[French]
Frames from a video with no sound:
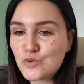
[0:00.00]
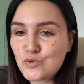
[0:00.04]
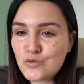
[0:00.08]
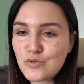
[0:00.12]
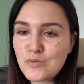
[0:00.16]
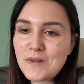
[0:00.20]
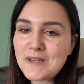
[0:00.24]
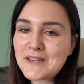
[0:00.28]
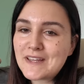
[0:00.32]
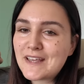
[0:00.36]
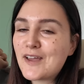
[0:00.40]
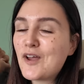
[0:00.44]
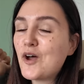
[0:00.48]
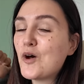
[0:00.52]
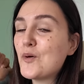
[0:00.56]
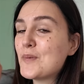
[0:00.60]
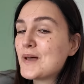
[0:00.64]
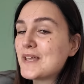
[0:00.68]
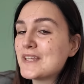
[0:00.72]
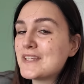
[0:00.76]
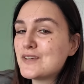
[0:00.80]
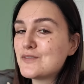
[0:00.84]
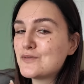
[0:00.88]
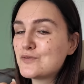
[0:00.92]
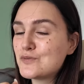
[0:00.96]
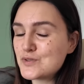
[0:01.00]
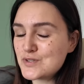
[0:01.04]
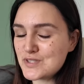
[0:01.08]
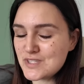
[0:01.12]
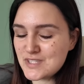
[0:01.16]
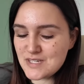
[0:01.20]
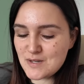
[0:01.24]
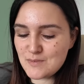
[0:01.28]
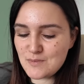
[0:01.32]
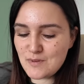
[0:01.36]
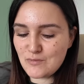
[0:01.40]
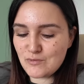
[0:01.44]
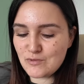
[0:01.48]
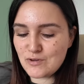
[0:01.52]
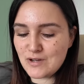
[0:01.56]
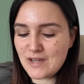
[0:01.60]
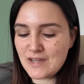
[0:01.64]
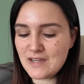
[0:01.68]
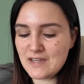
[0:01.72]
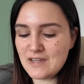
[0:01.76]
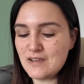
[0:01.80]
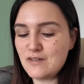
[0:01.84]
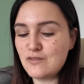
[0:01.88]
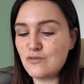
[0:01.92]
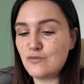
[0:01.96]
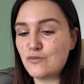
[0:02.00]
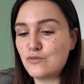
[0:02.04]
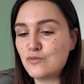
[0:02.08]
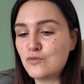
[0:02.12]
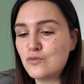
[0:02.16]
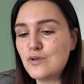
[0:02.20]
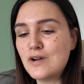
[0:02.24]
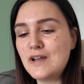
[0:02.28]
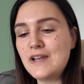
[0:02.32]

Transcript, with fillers: Je vous le mettrai en barre d'infos si jamais vous l'allez vous